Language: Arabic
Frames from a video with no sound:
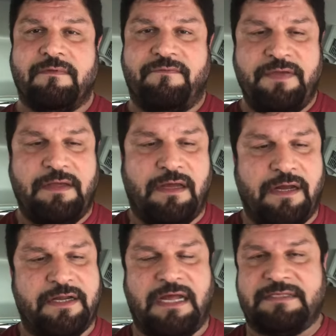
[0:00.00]
في انا
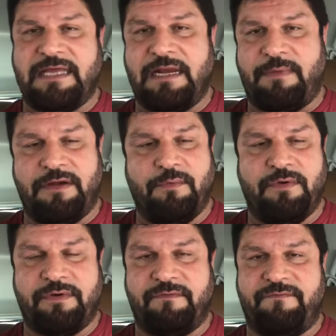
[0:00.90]
قاعد اتكلم عن
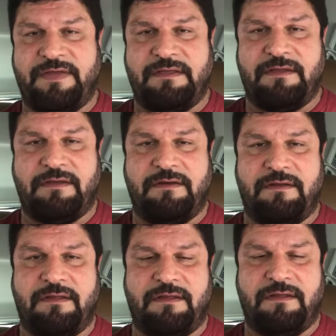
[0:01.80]
امور
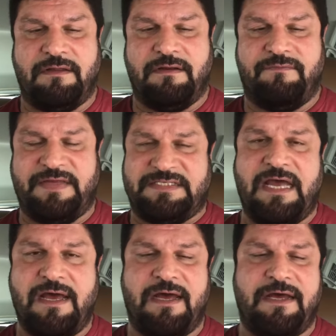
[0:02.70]

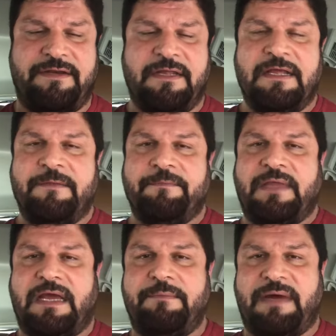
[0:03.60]
الفساد
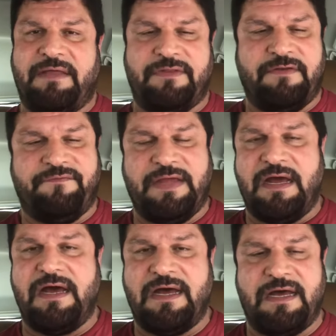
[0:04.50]
عن بعض
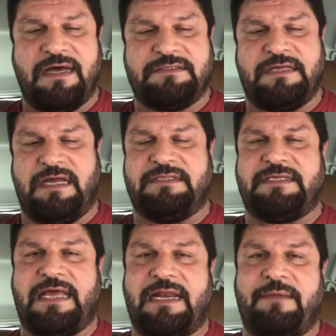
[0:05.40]
الفئات قاعد
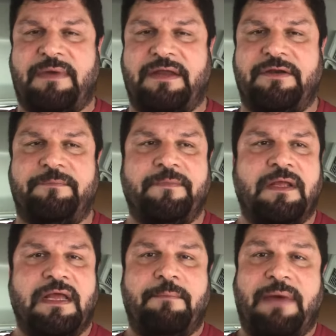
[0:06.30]
اتكلم عن
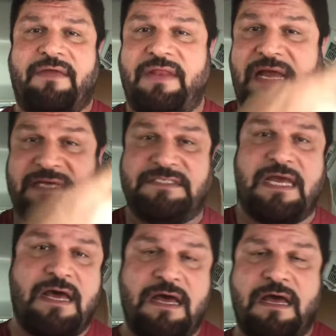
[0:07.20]
بعض
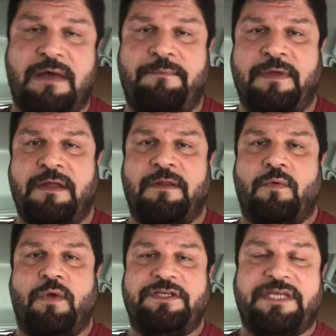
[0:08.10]
الاحزاب
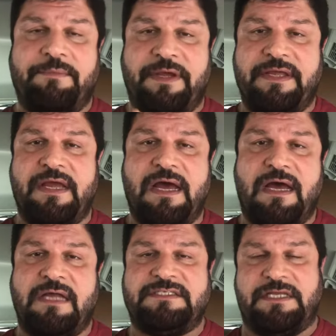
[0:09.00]

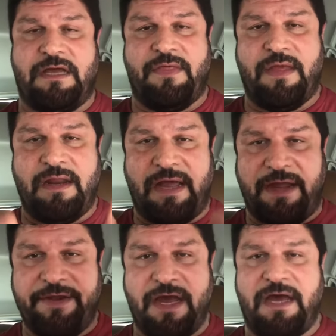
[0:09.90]
والجمعيات زين هذا
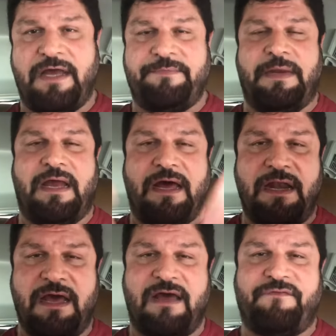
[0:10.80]
اعداد
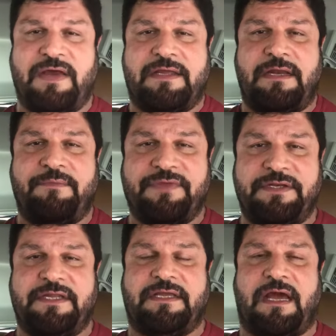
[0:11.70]
بالالاف هاي كلهم
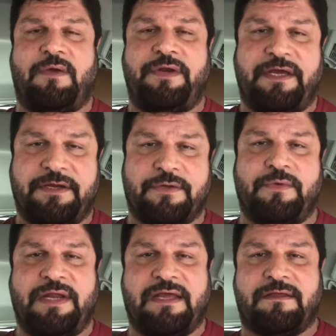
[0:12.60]
ضدك يحاولون
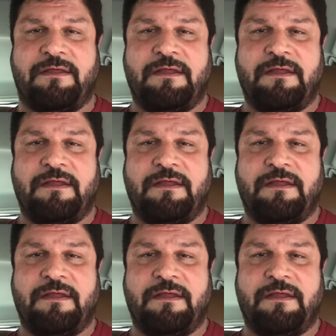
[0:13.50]
يحرقونك